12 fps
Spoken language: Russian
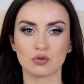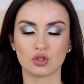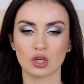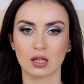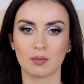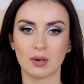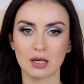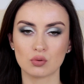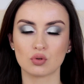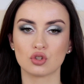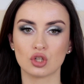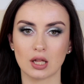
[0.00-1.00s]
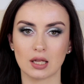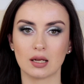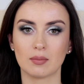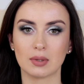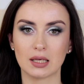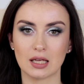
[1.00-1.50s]
сначала базу, сначала
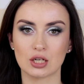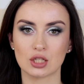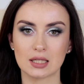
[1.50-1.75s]
макияж